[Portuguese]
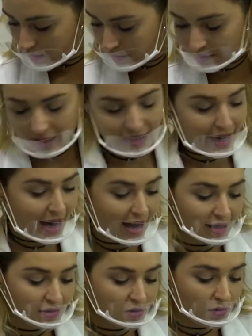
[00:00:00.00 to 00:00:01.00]
Uma
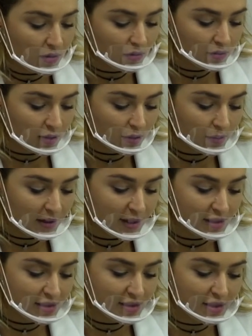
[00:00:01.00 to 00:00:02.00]
gaze ou algodão
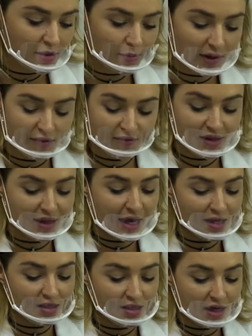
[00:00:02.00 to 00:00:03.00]
umedecido para
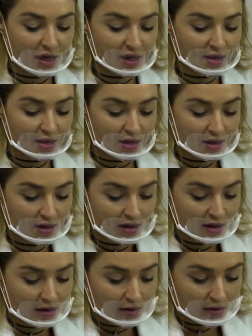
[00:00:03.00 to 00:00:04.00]
evitar de cair
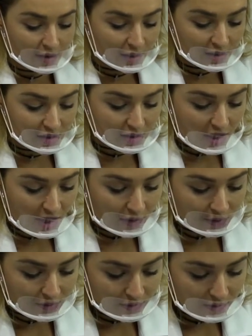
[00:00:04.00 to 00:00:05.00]

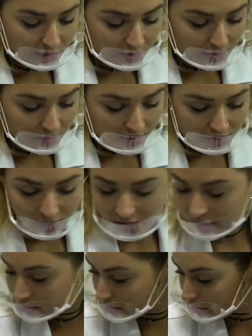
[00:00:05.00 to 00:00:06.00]
cristal
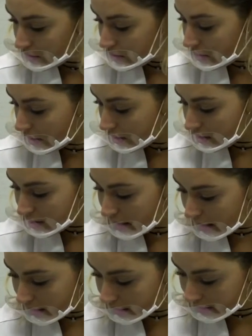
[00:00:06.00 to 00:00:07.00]
dentro dos olhos
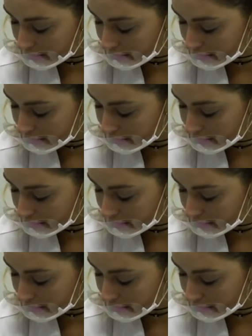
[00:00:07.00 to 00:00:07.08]
dela.